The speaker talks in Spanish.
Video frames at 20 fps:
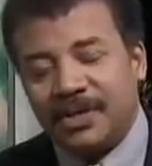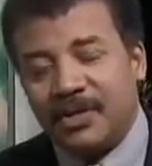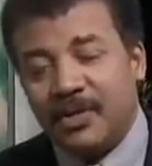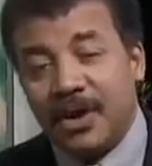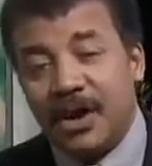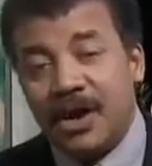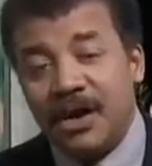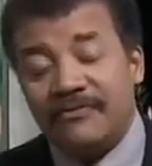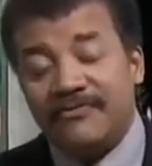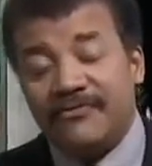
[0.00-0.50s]
del
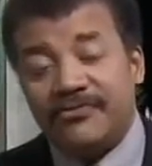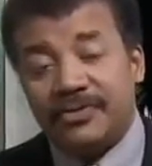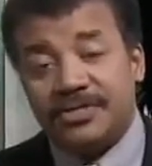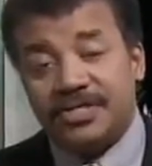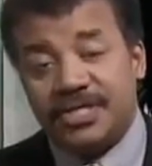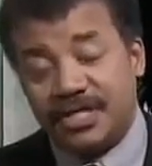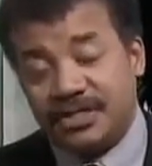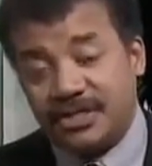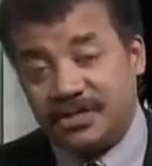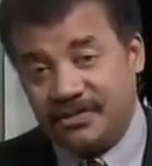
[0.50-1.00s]
hombre desde
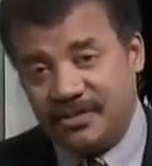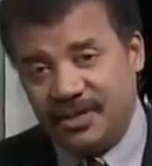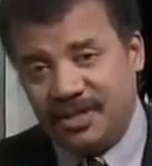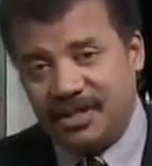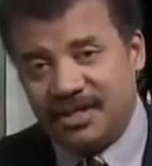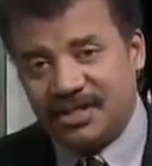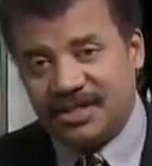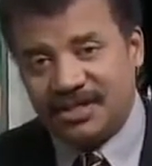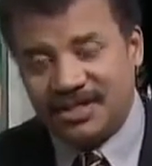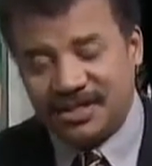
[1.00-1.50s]
hace
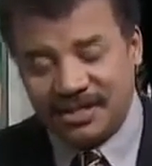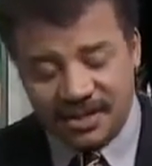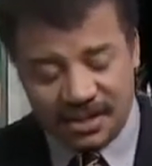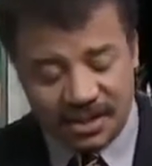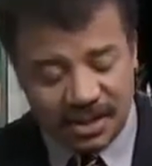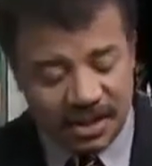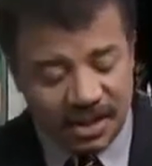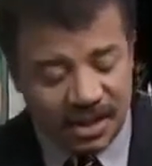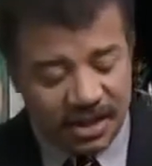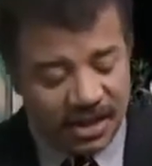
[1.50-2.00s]
muchos
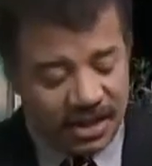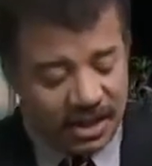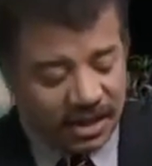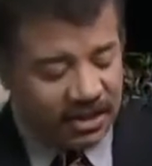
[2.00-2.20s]
siglos.